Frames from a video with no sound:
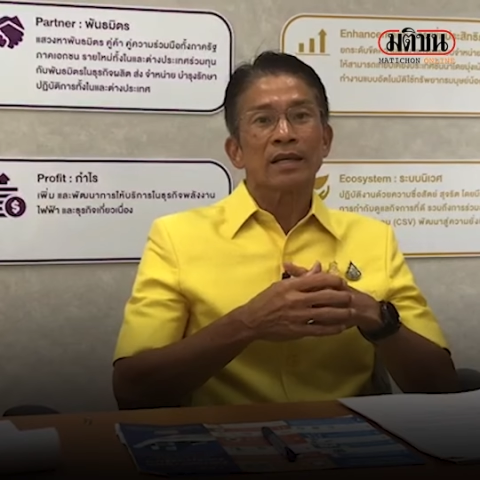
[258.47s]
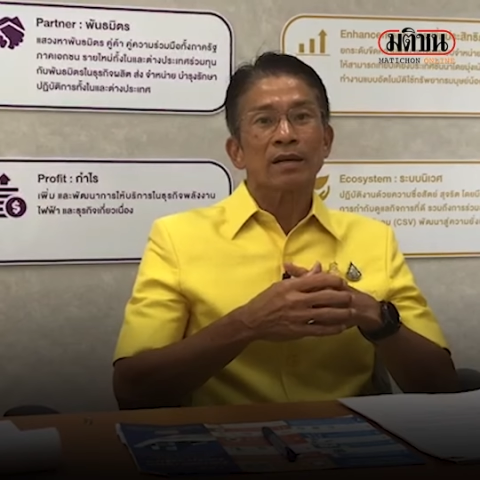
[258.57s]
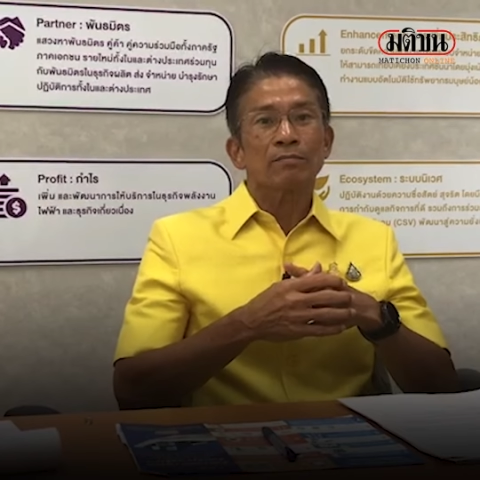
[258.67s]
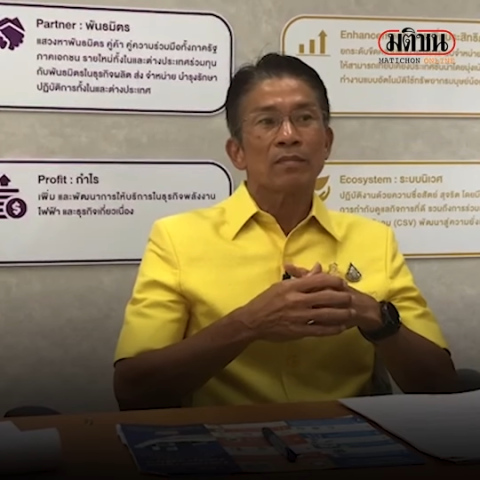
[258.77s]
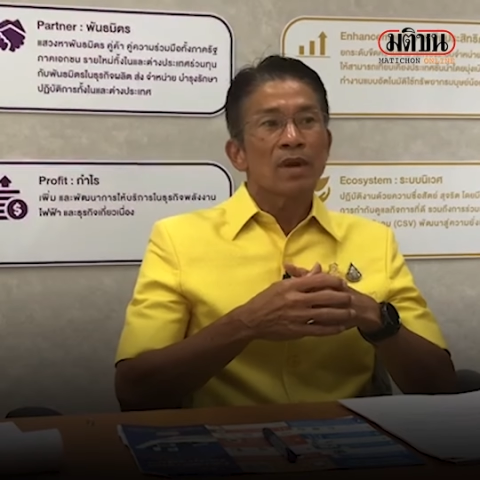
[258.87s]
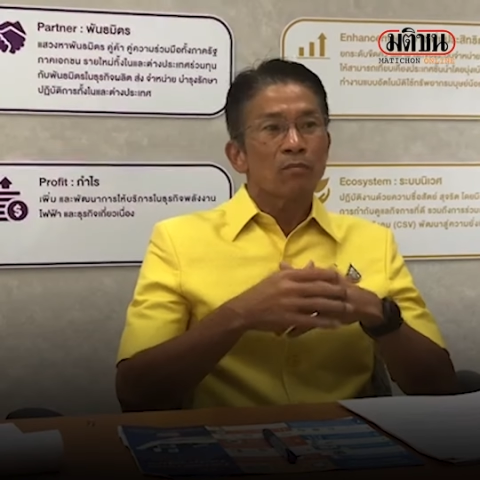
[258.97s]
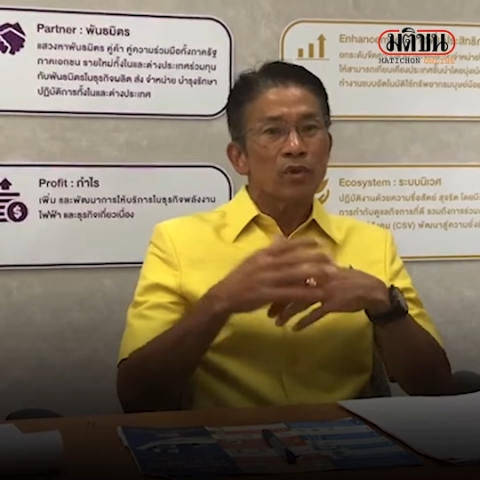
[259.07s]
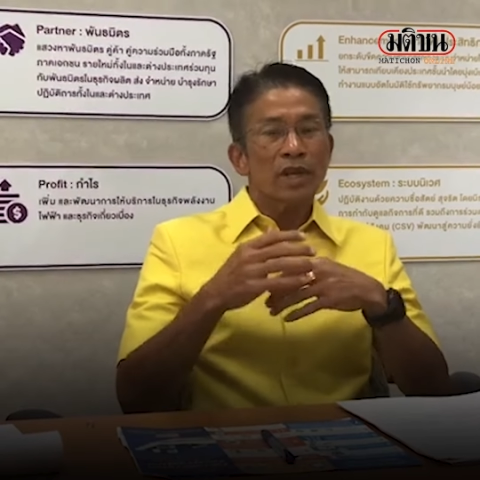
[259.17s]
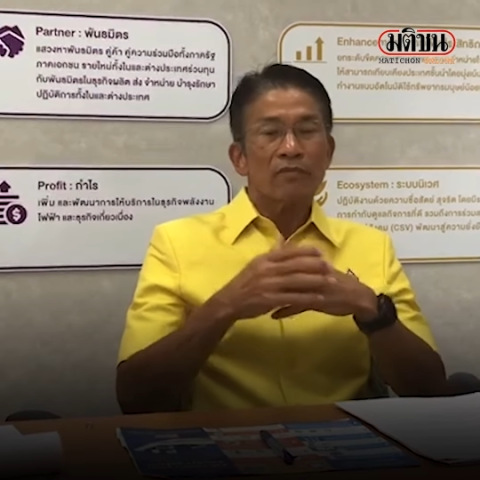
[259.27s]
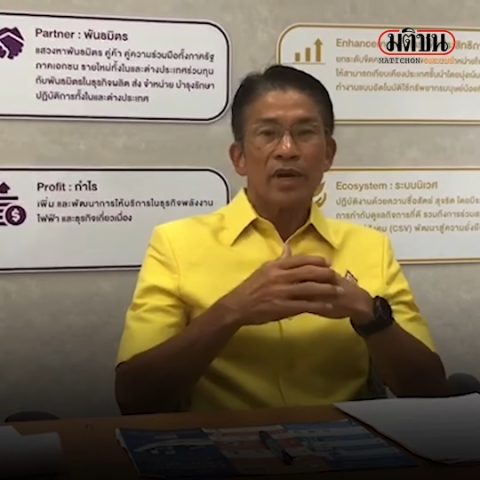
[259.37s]
นะครับ
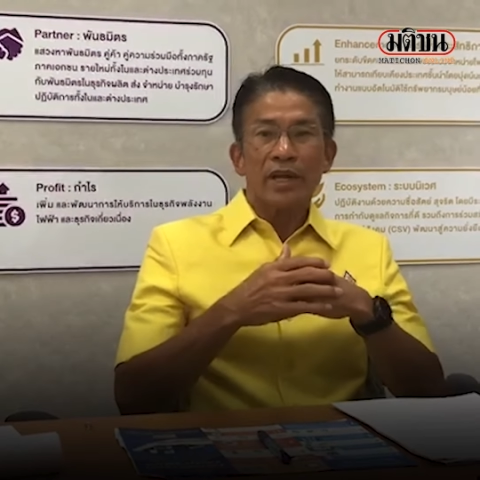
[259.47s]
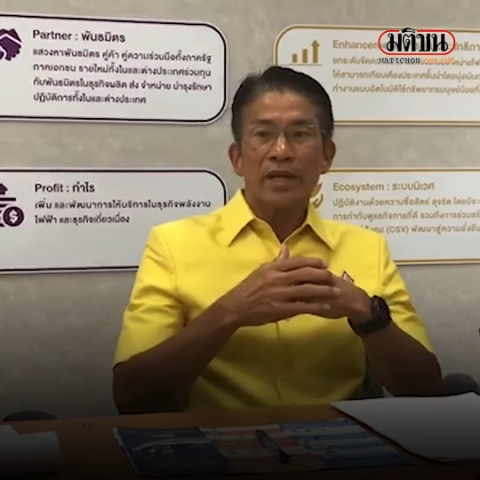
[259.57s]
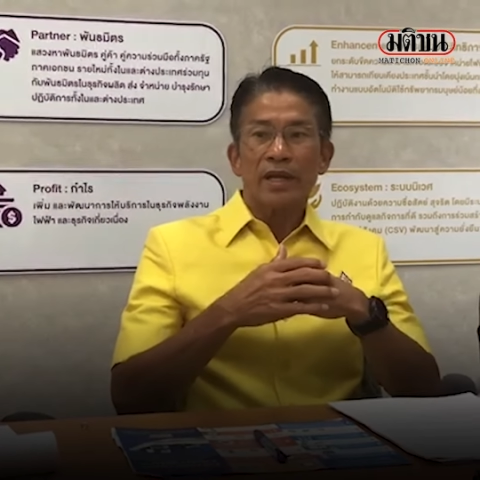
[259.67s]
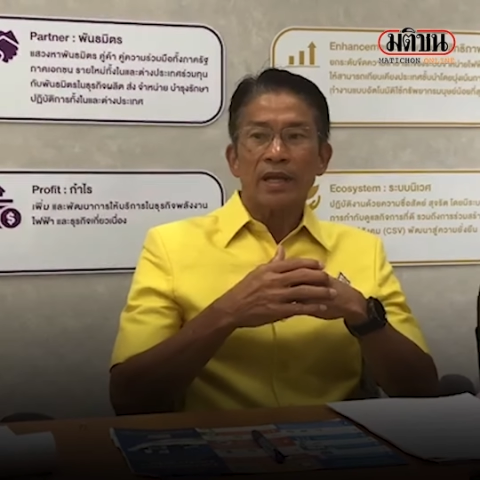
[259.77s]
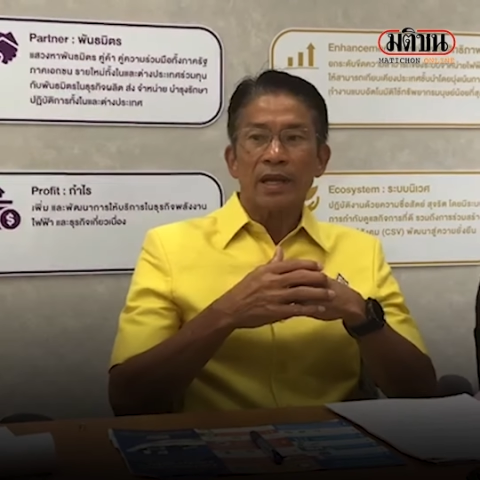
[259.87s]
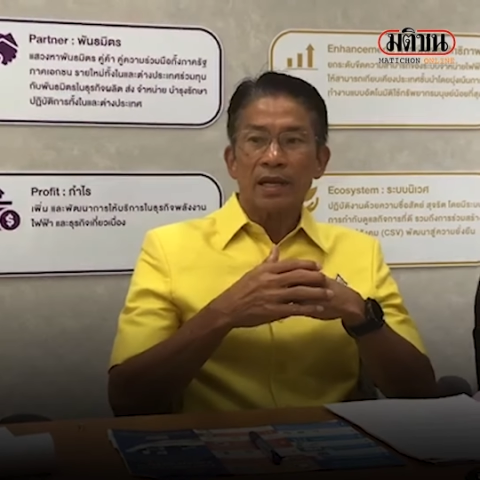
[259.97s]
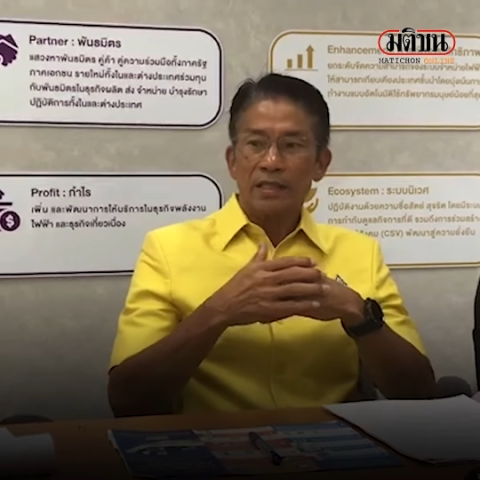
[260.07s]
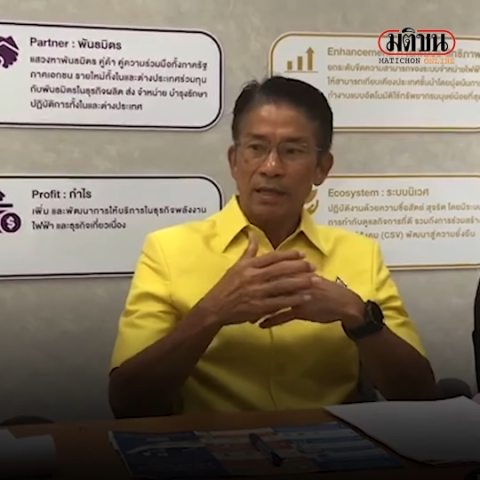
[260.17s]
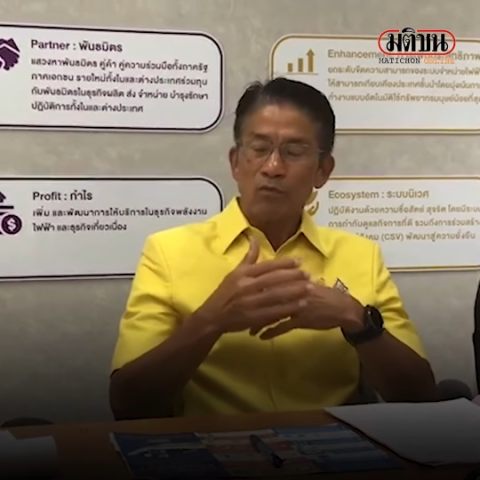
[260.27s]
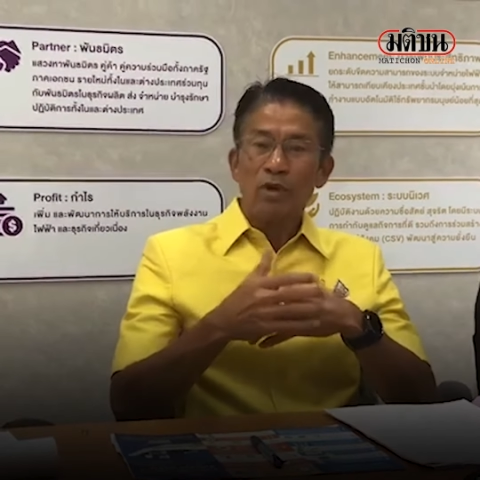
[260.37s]
ผู้ใช้ไฟ
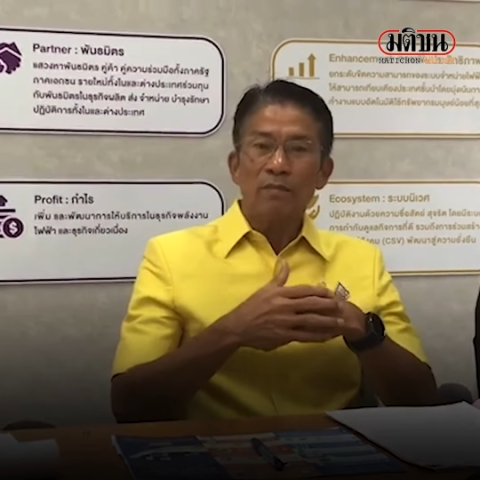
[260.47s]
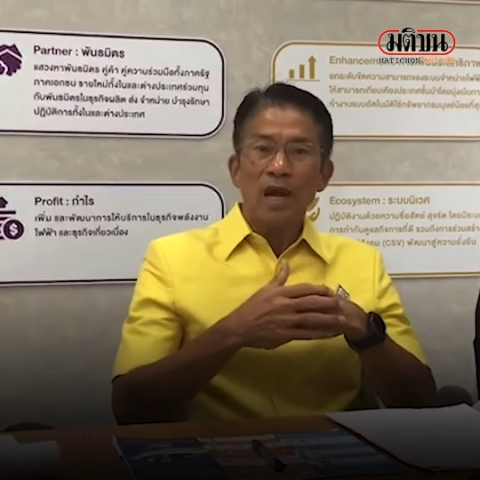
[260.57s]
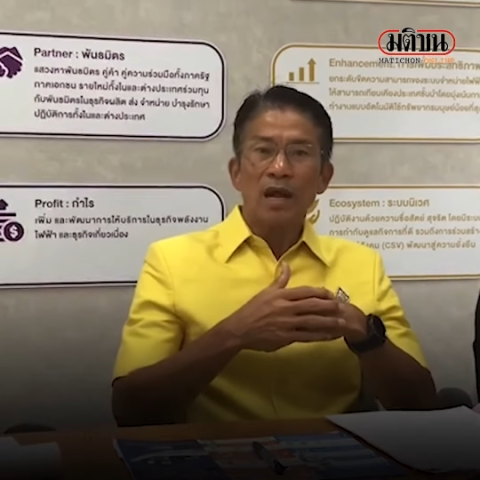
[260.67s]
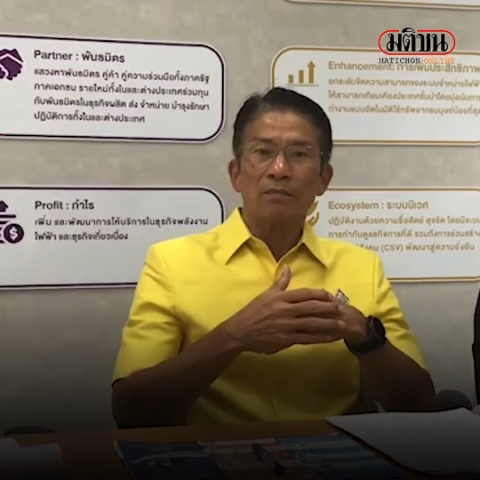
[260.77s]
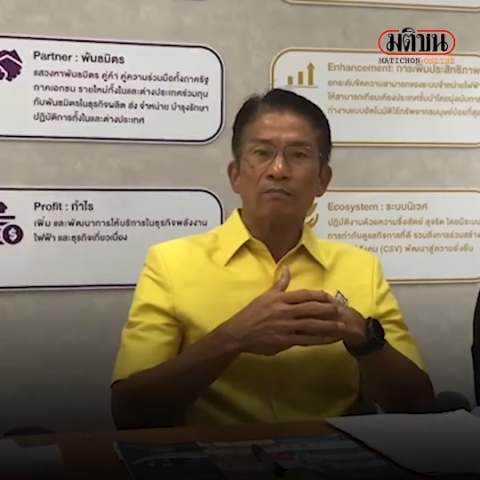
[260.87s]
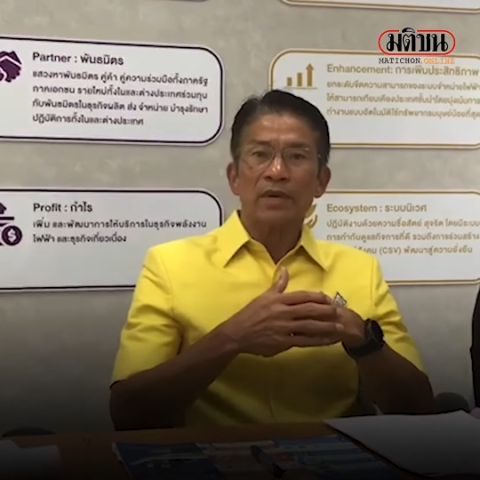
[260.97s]
จำนวนมาก